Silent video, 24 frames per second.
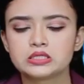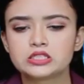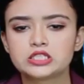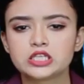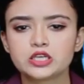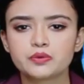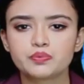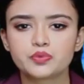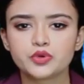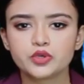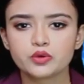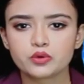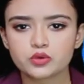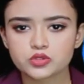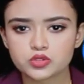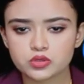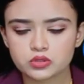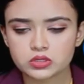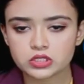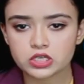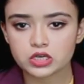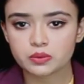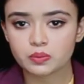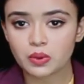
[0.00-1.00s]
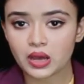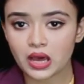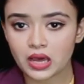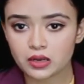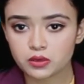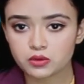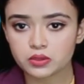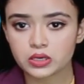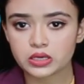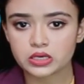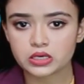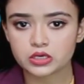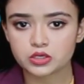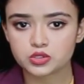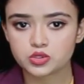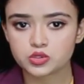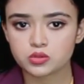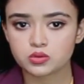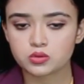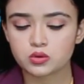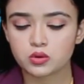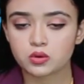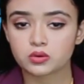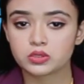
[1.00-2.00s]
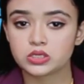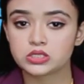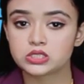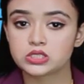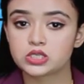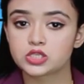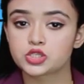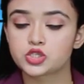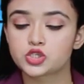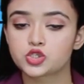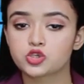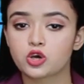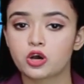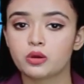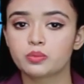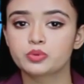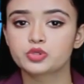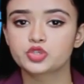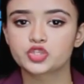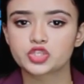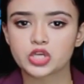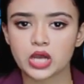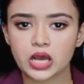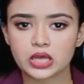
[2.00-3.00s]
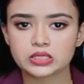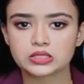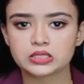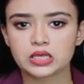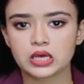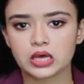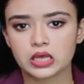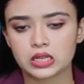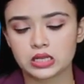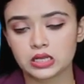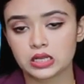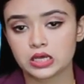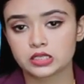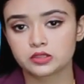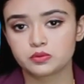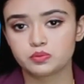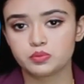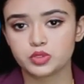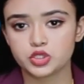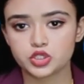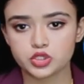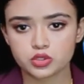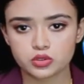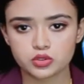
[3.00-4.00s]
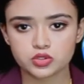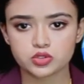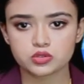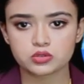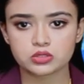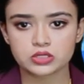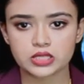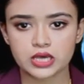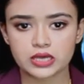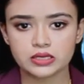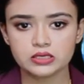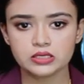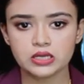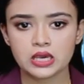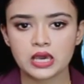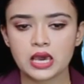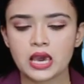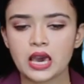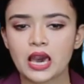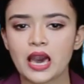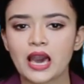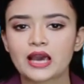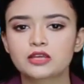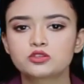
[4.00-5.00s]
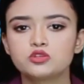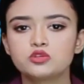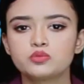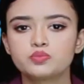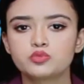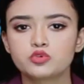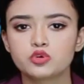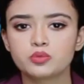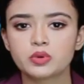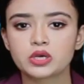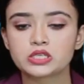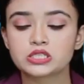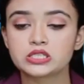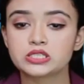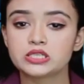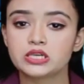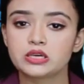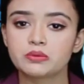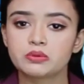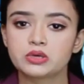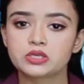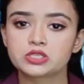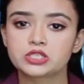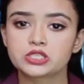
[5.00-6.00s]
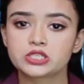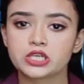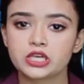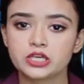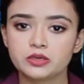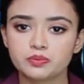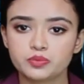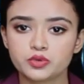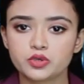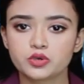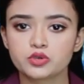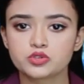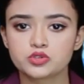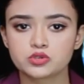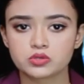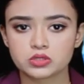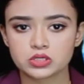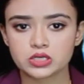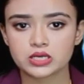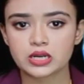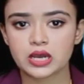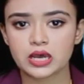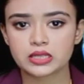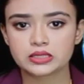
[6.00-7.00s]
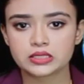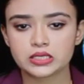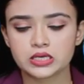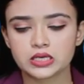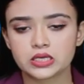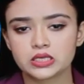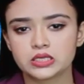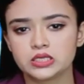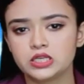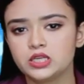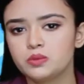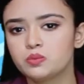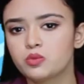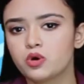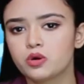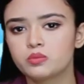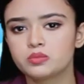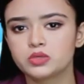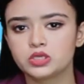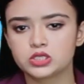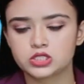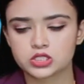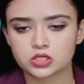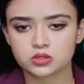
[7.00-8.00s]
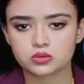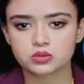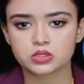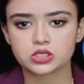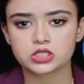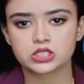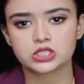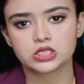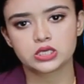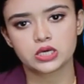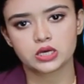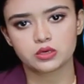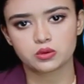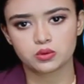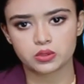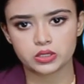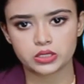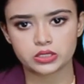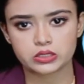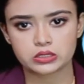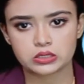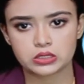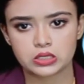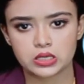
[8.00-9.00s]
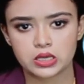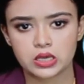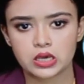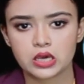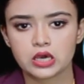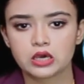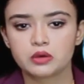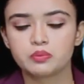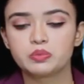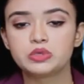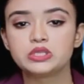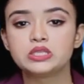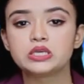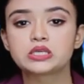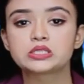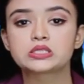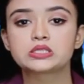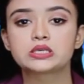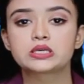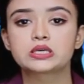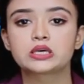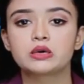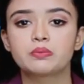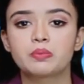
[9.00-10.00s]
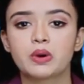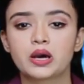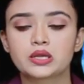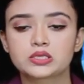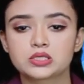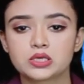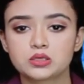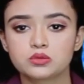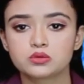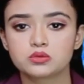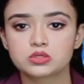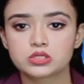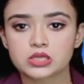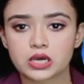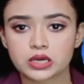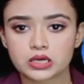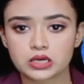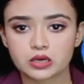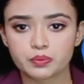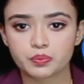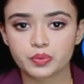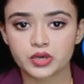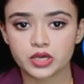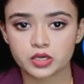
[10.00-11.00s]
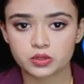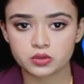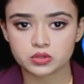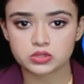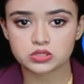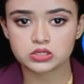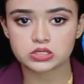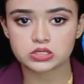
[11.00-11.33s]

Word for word: যে প্রিয়জনদের ভালো রাখার জন্য নিজের সব স্বাদ আহ্লাদ বিসর্জন দেন একজন প্রবাসী এবার সেই প্রিয়জনদের হাতেই নির্মম নির্যাতনের শিকার হলেন বিদেশ থেকে পাঠানো টাকা ফেরত